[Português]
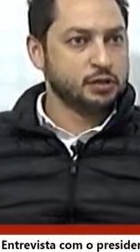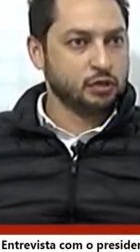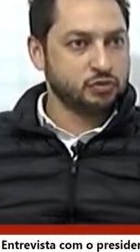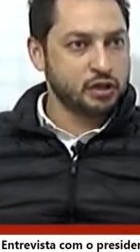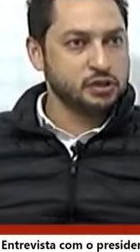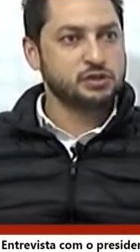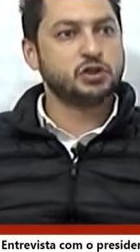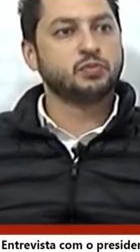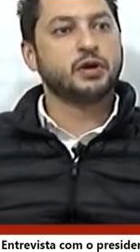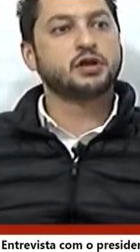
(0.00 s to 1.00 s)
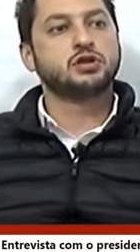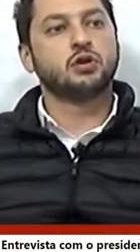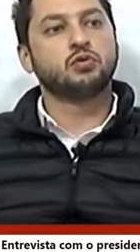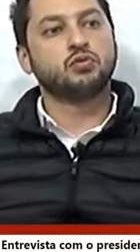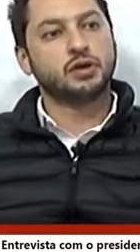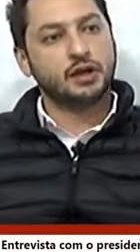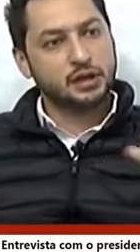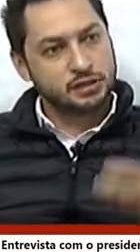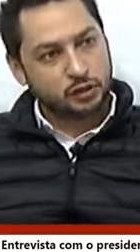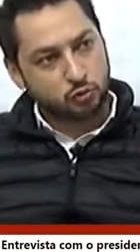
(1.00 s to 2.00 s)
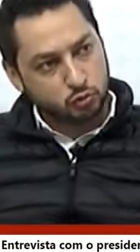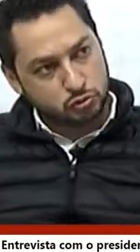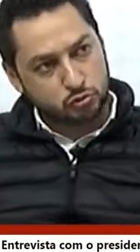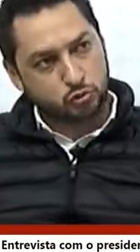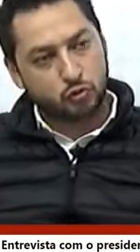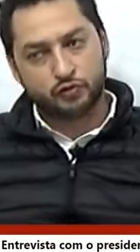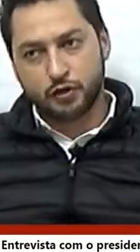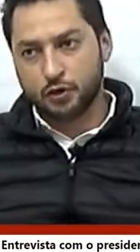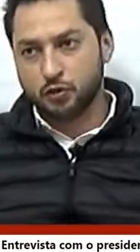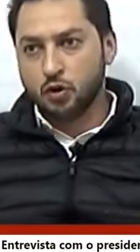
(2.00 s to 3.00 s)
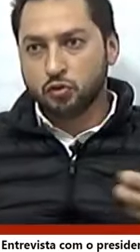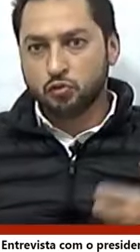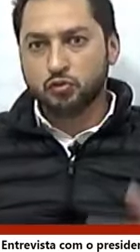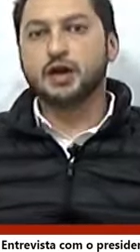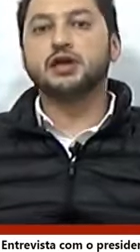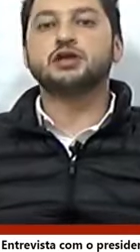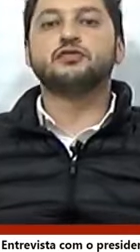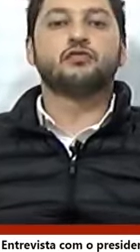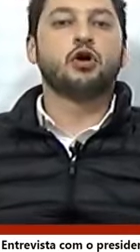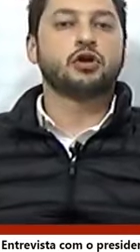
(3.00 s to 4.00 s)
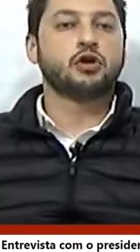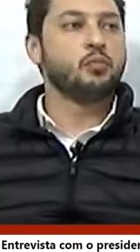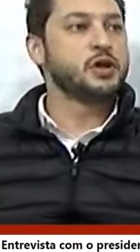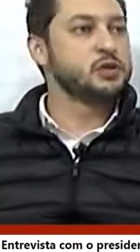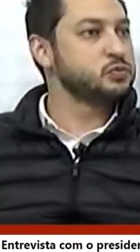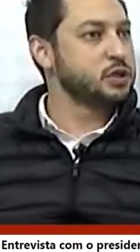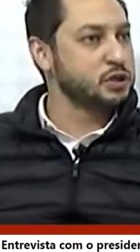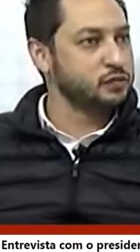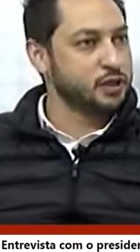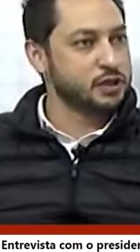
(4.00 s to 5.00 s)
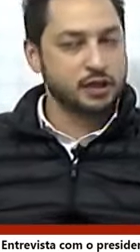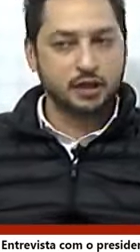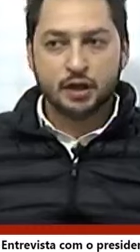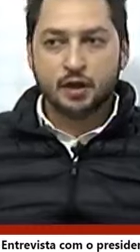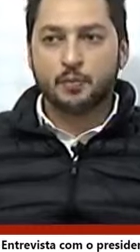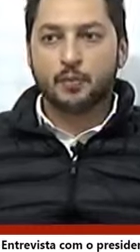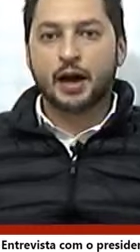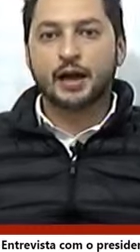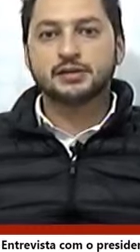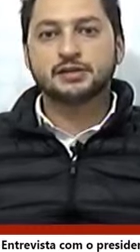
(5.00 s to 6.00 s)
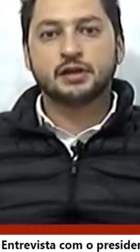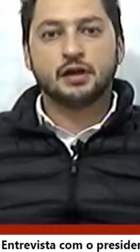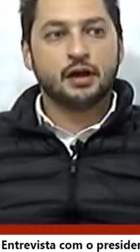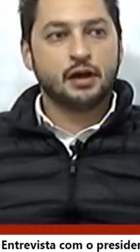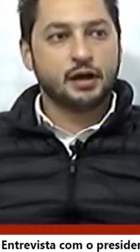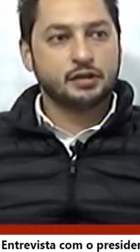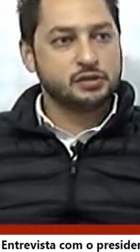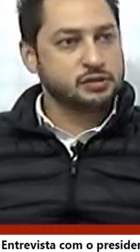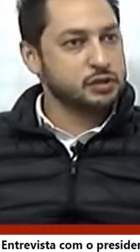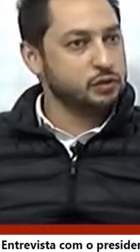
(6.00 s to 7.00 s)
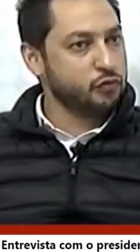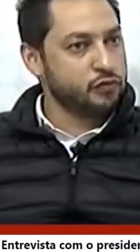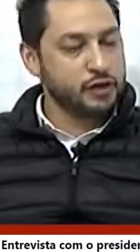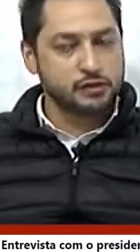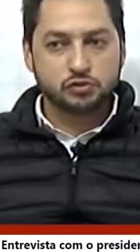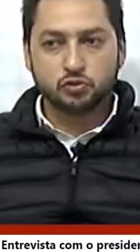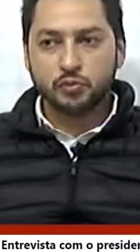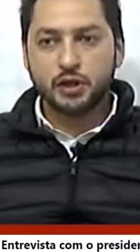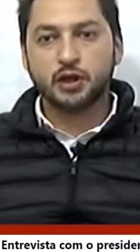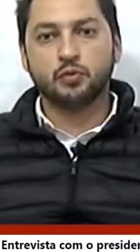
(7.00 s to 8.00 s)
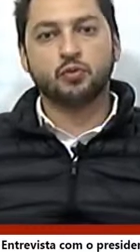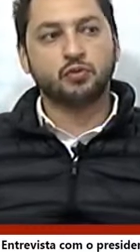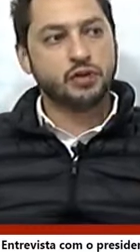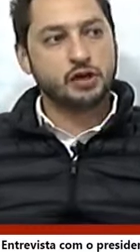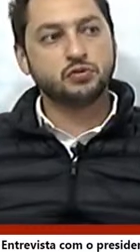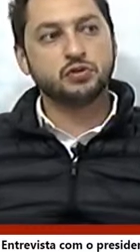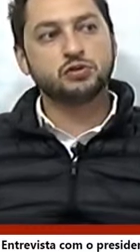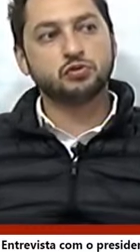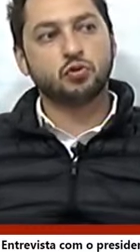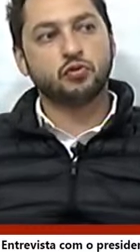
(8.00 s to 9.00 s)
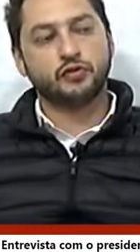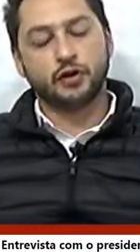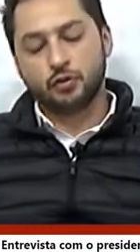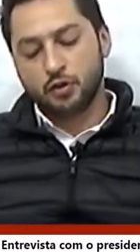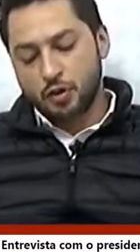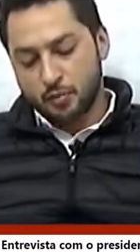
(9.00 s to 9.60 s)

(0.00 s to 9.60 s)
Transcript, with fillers: Então tem sido uma região com grandes anúncios do governo, um grande enfoque. Eu mesmo já tive aqui mais uh, de cinco vezes, no mínimo, desde o início do governo.